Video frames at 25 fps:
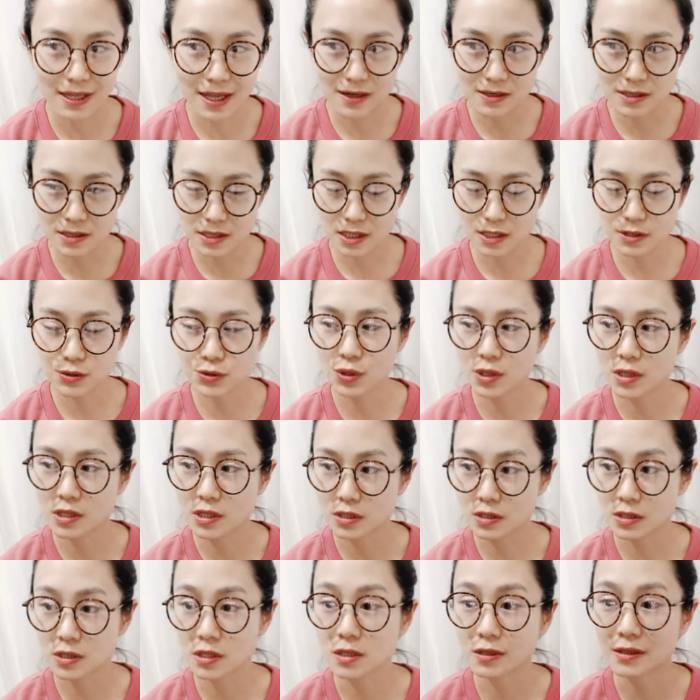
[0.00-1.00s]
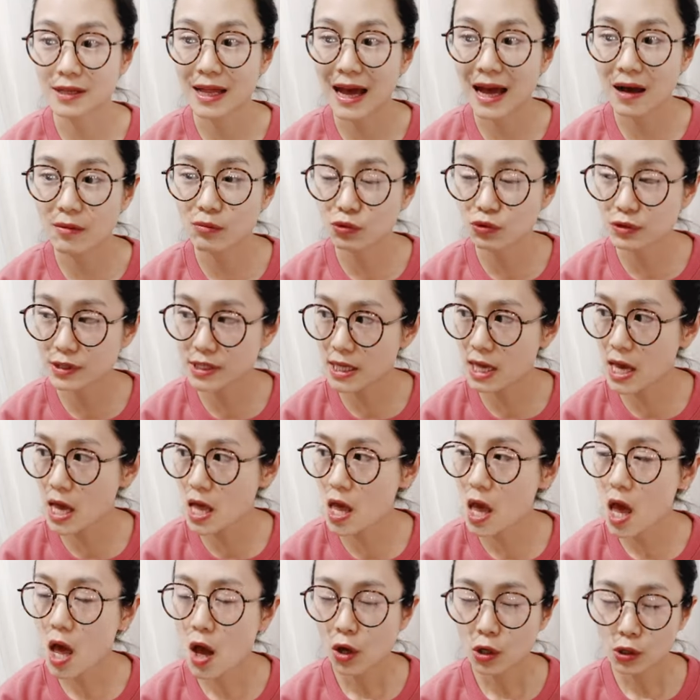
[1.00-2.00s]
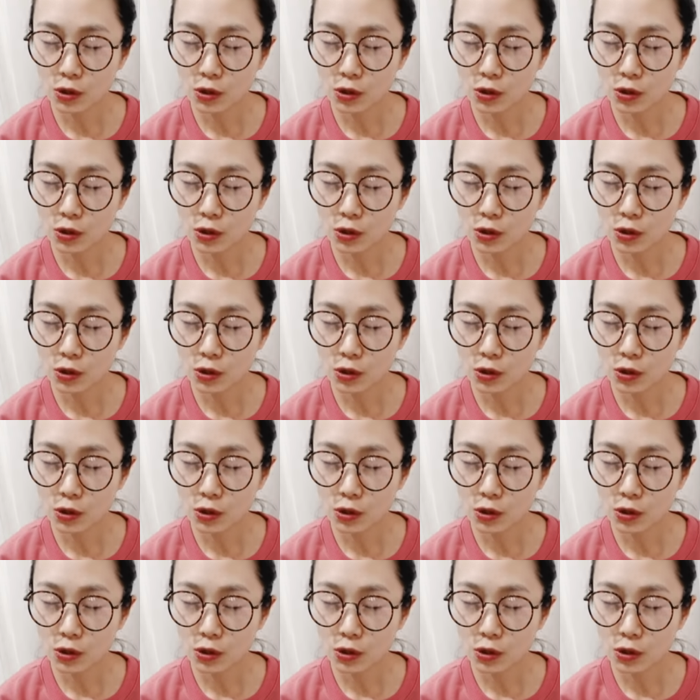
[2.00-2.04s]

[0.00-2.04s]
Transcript: 但这确实是他目前